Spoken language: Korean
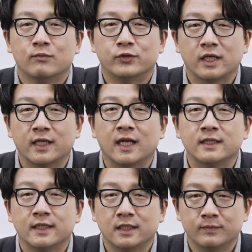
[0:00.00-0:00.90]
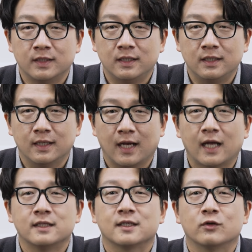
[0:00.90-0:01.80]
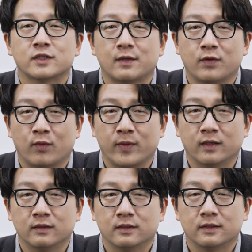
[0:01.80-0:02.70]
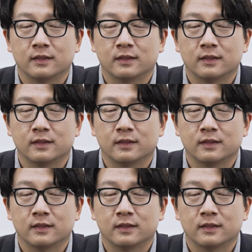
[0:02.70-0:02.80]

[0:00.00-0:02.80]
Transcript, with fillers: 부산이란 이름을 한자로 살펴보면